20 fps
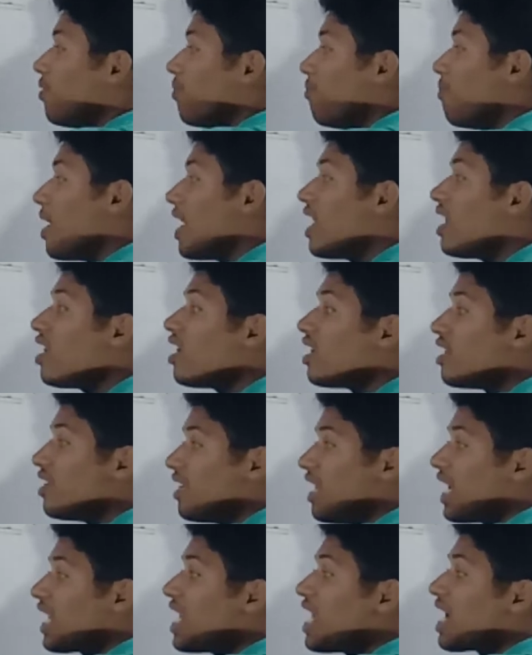मेन
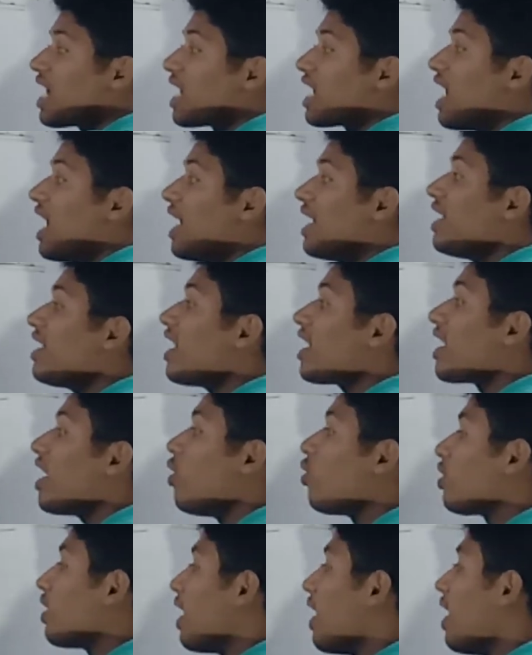देखिएगा खाड़ी का क्या
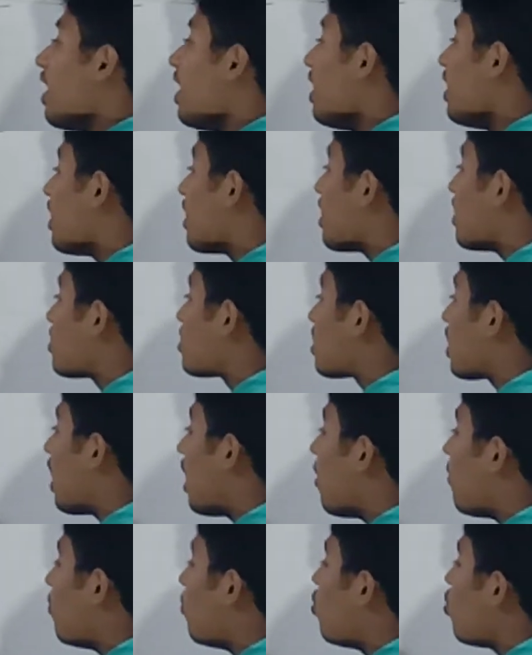होता है
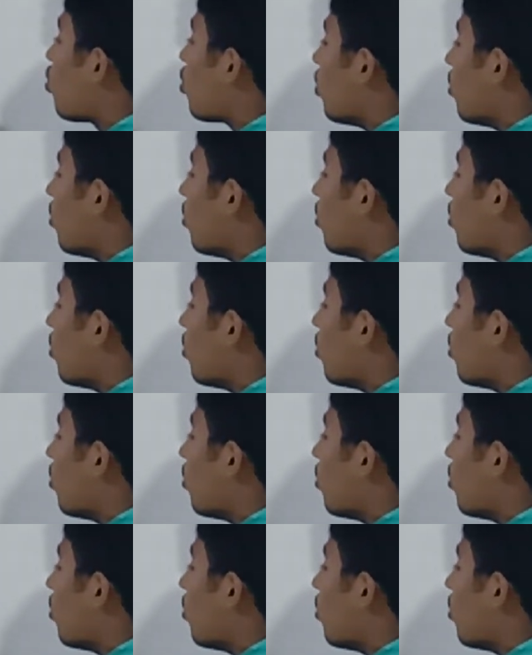इसका मुख